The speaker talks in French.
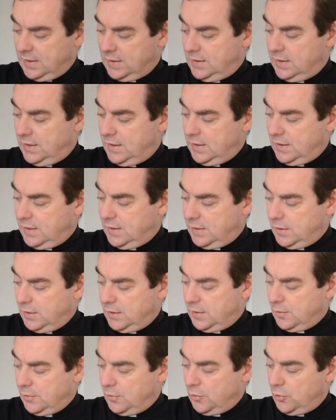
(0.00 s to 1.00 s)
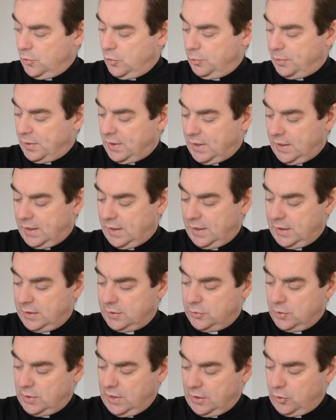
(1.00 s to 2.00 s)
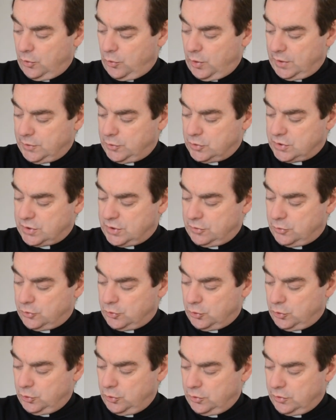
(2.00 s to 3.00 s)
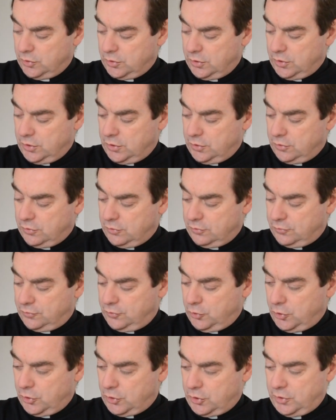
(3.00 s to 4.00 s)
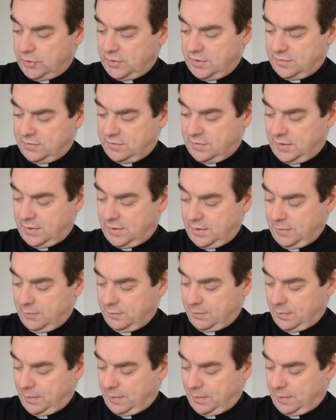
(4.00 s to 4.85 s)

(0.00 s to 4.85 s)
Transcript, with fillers: Les, auprès de la croix de Jésus, vous reconnaissez